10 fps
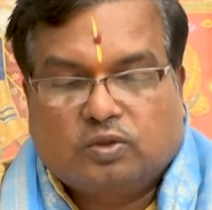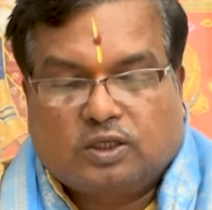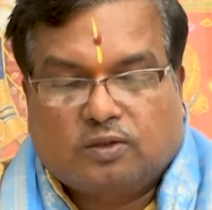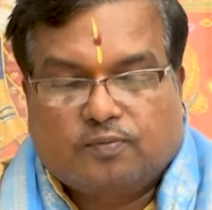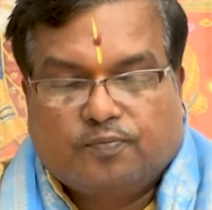
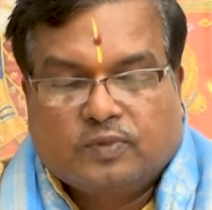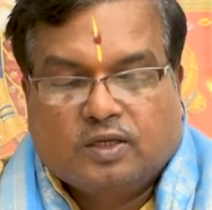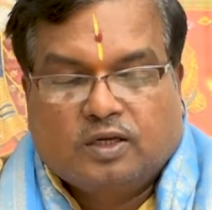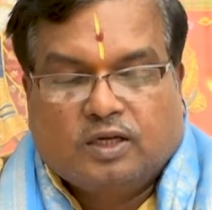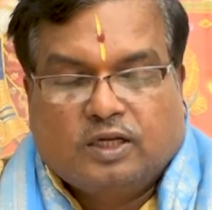ఉంటారు
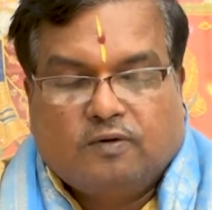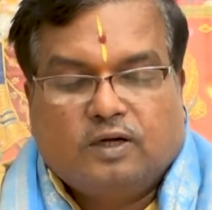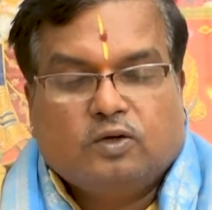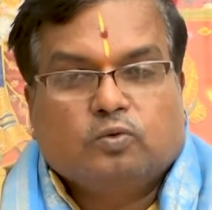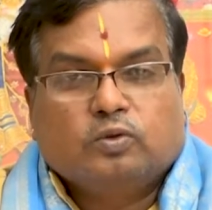
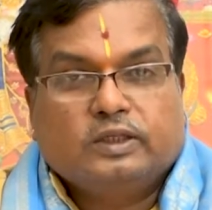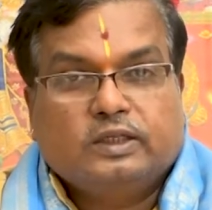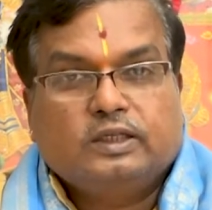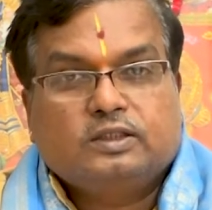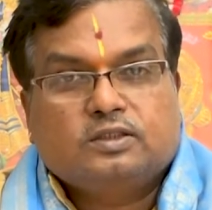వీళ్ళు ఈ